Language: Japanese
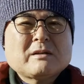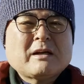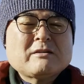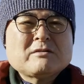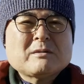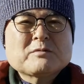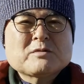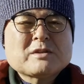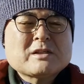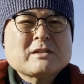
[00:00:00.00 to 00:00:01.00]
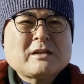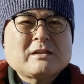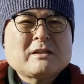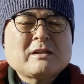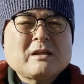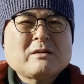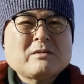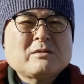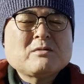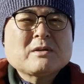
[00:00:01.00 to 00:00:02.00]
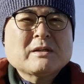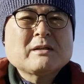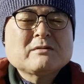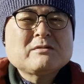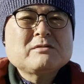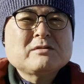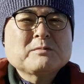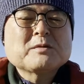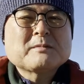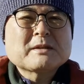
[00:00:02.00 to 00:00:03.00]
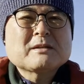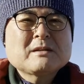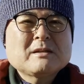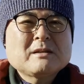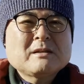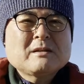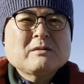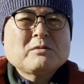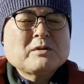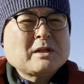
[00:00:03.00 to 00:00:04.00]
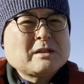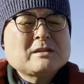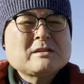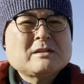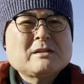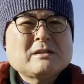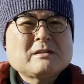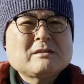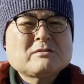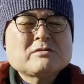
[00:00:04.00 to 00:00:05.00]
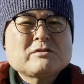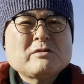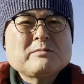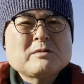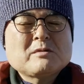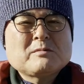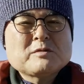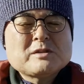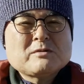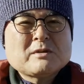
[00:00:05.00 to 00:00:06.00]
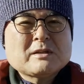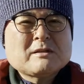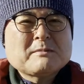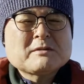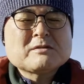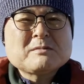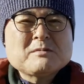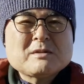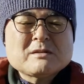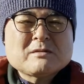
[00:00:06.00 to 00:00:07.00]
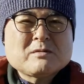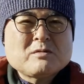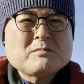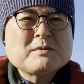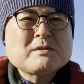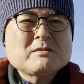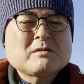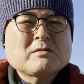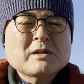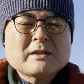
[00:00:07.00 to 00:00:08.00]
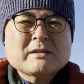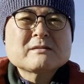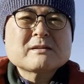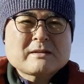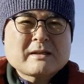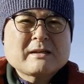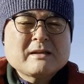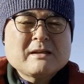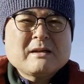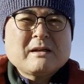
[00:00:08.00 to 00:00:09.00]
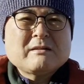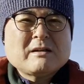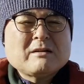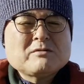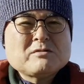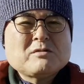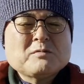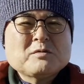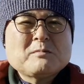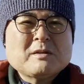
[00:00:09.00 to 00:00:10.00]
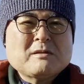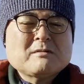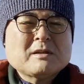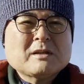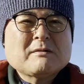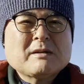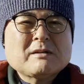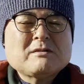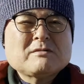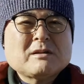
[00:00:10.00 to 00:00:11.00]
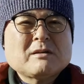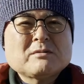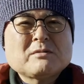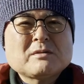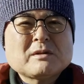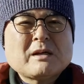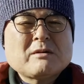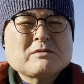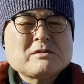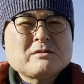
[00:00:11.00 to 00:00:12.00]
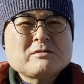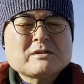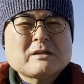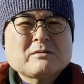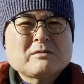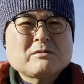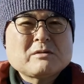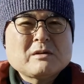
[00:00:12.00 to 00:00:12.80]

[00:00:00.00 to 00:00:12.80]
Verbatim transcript: カリキュラムとしてしっかり入れていこうかなというふうに思います。この話に少し興味をお持ちの方はまず自分たちのホームページをご覧になってくださいあるいは介護情報を求めてる方はいくつかの介護事業者の